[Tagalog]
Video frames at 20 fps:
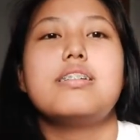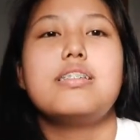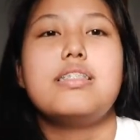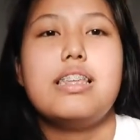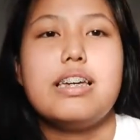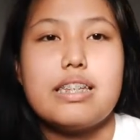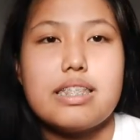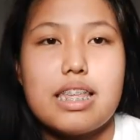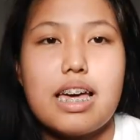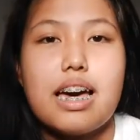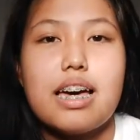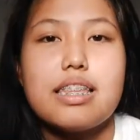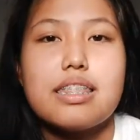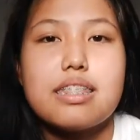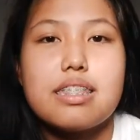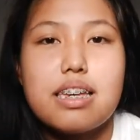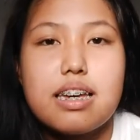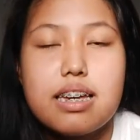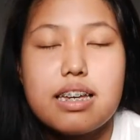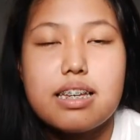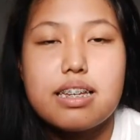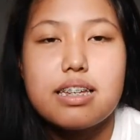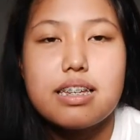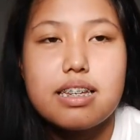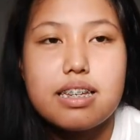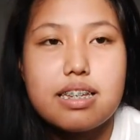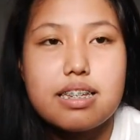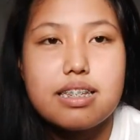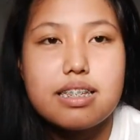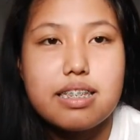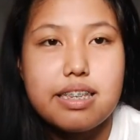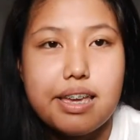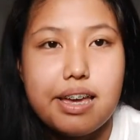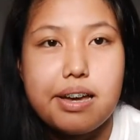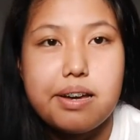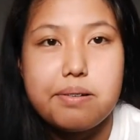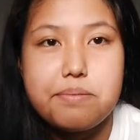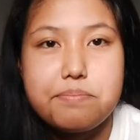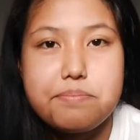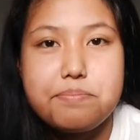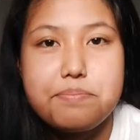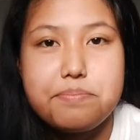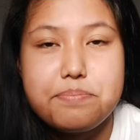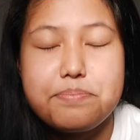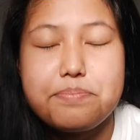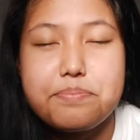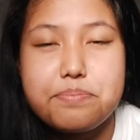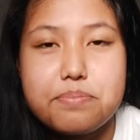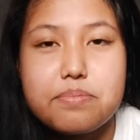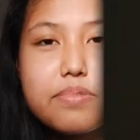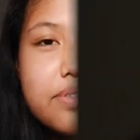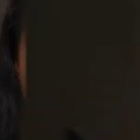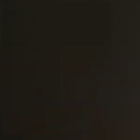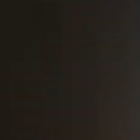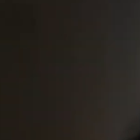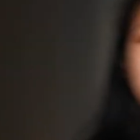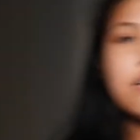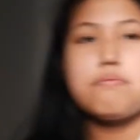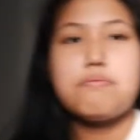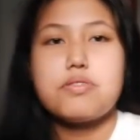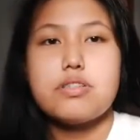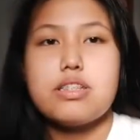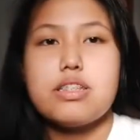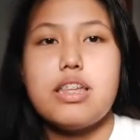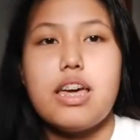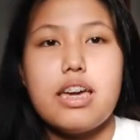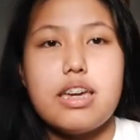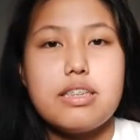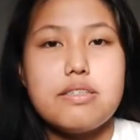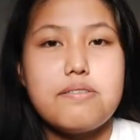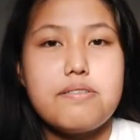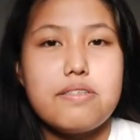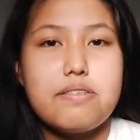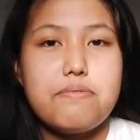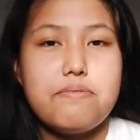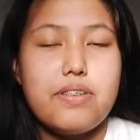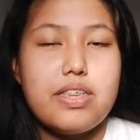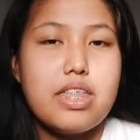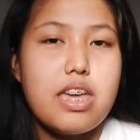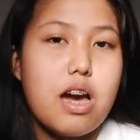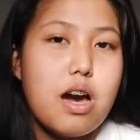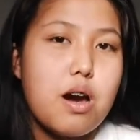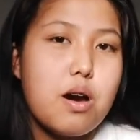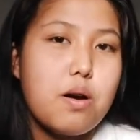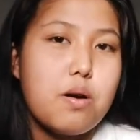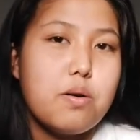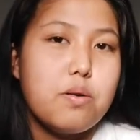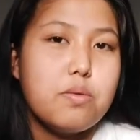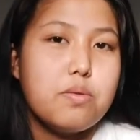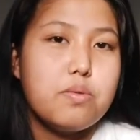like that. Yeah. That's all for today's video.